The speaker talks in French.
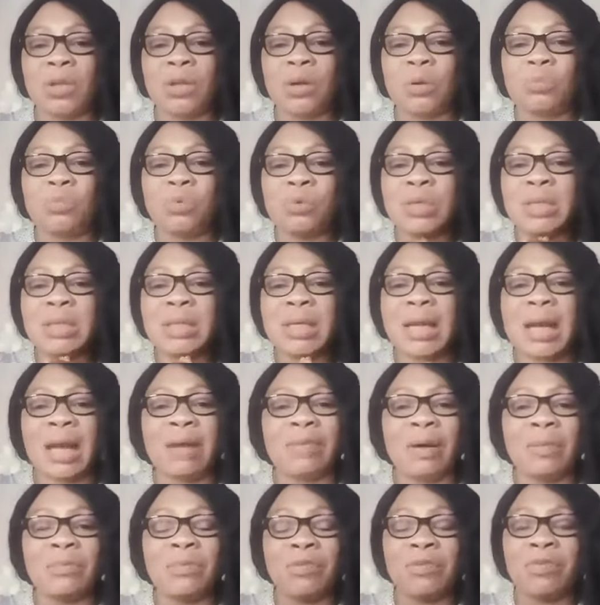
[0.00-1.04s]
Pour dire qu'elle
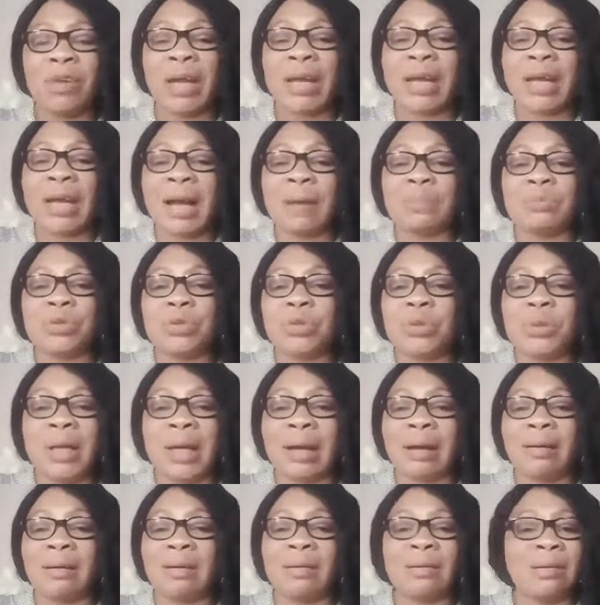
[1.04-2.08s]
va me faire des captures
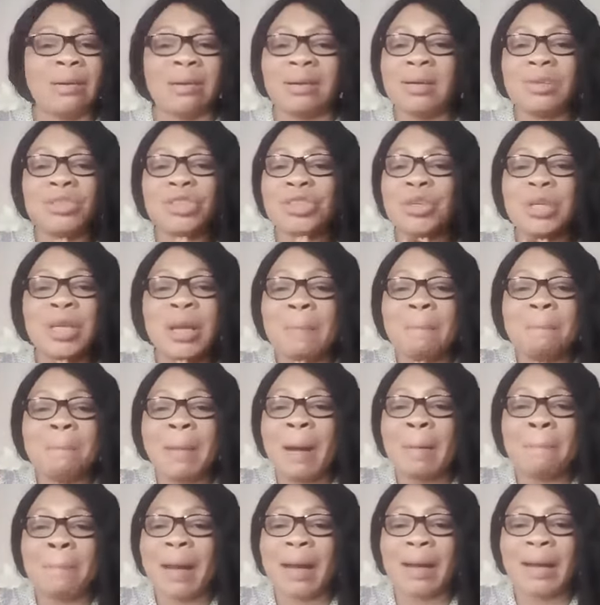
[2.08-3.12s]
d'écran. Je n'ai
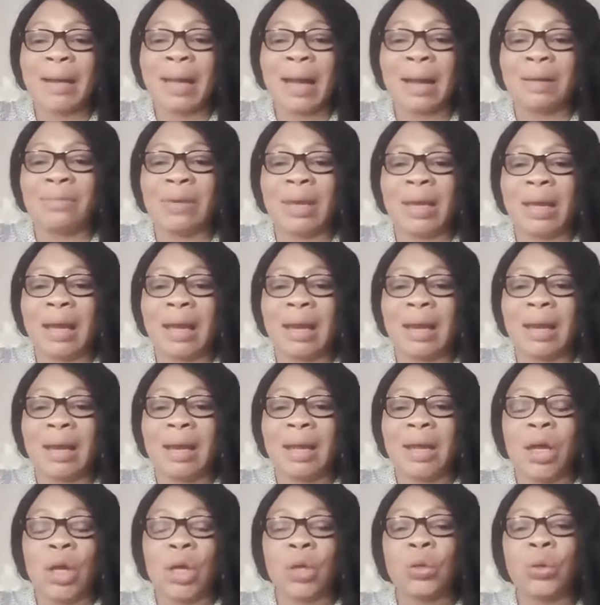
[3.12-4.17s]
pas parlé avec elle.
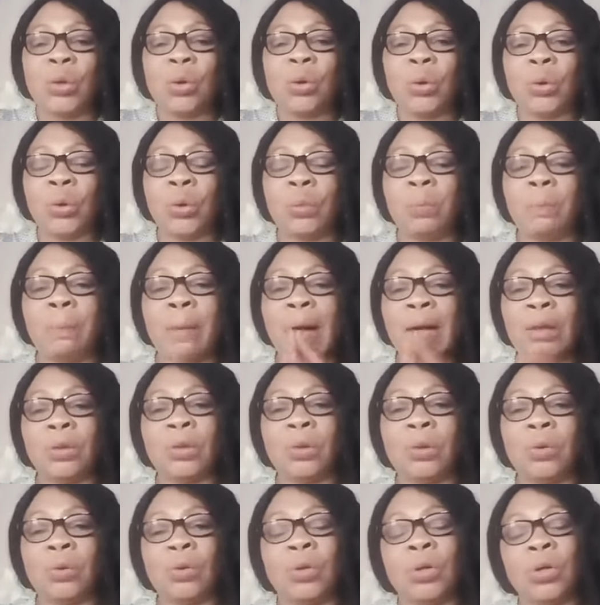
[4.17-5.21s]
Donc,
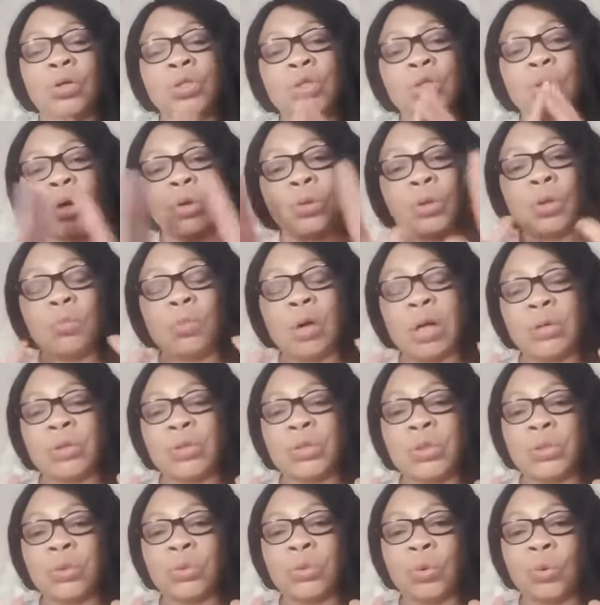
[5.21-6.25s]
pardon, sortez-moi de
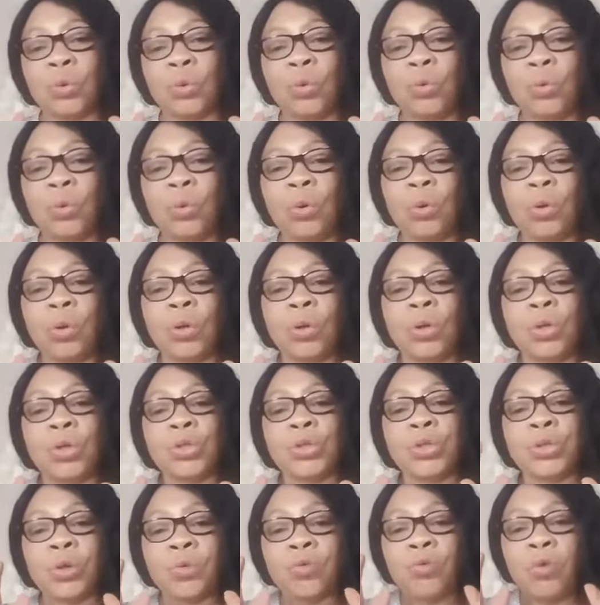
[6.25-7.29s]
ce trou.
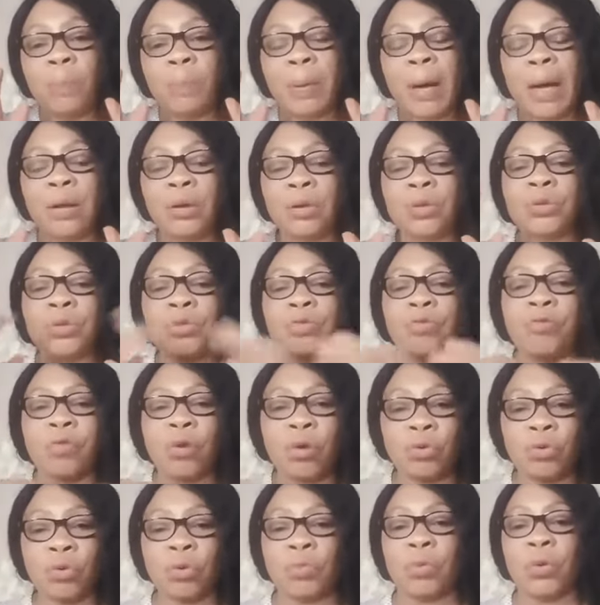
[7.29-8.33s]
Je vous parle du
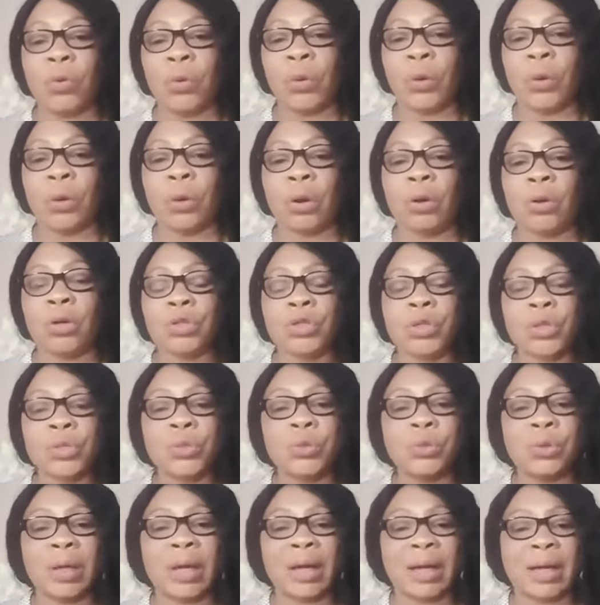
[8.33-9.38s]
fond de mon cœur. Je
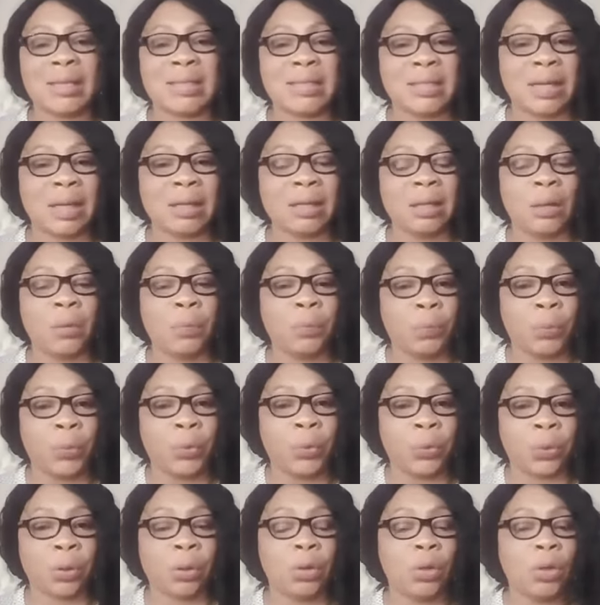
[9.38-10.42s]
suis une chrétienne
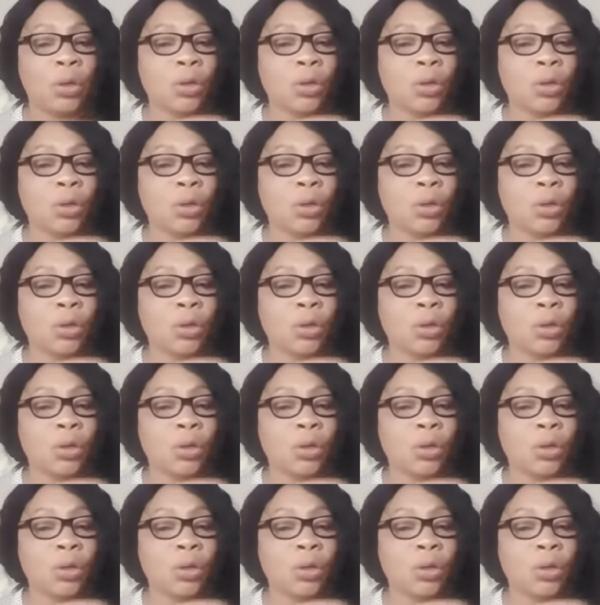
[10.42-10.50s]
pure.